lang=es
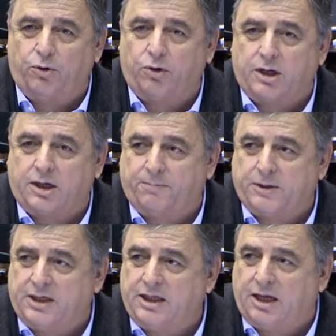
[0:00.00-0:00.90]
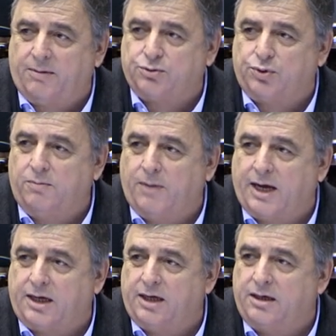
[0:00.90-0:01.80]
por lo que representaba su
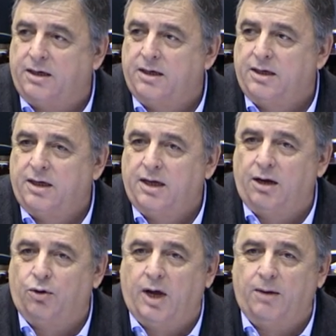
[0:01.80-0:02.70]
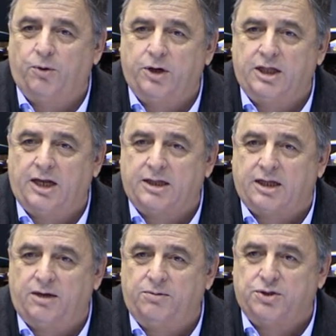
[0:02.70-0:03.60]
imagen en los albores de
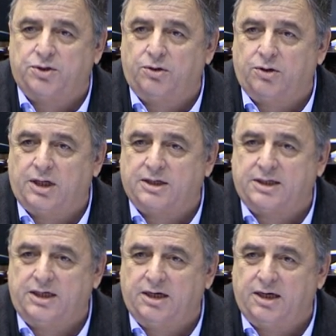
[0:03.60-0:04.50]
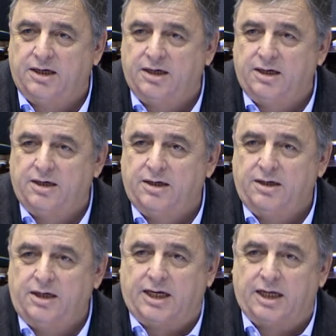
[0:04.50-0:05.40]
la televisión o del cine
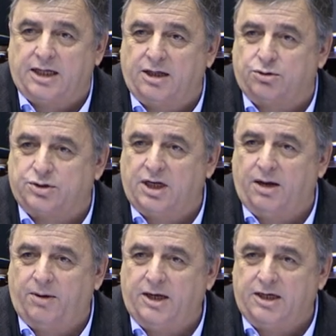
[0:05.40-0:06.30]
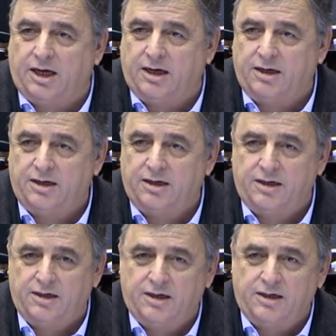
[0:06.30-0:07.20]
y que tanto se la veía,
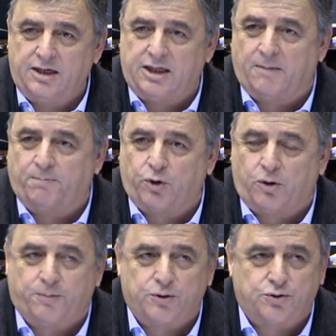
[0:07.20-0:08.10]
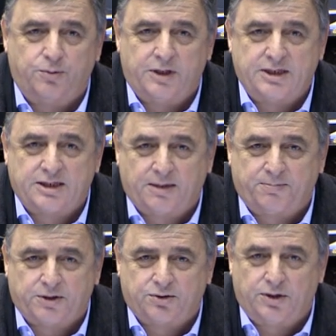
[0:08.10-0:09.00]
ni tampoco por su
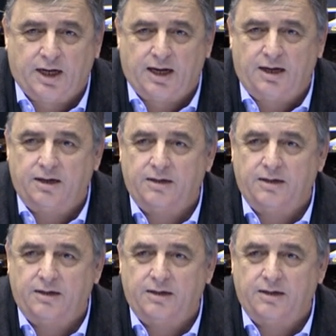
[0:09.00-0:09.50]
belleza personal.